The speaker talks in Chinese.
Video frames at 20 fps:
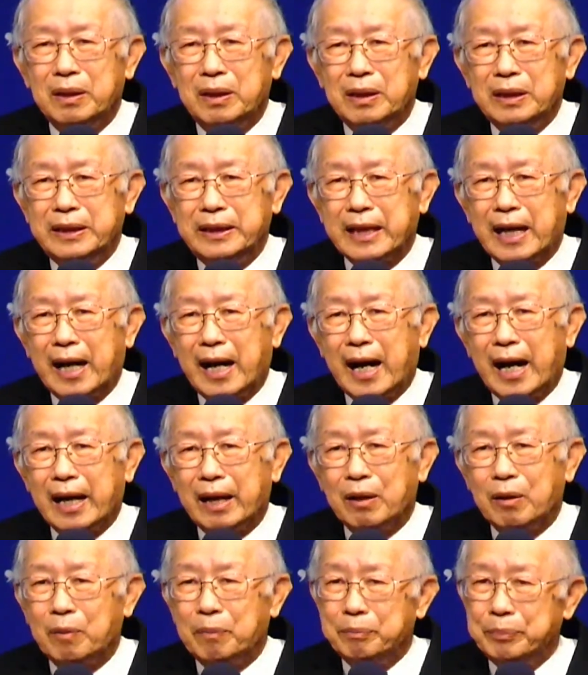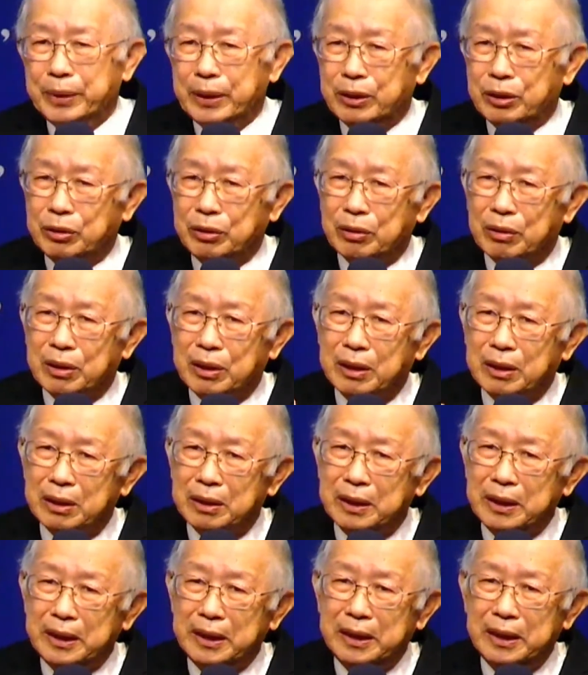相爱，我们彼此有合
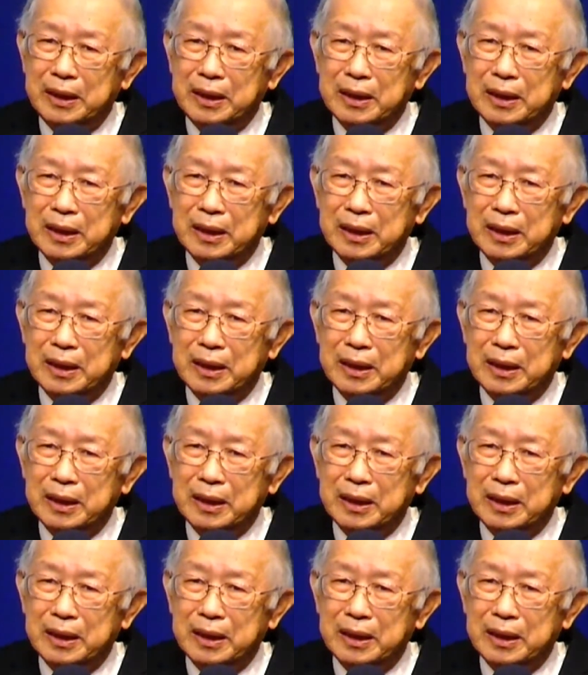一；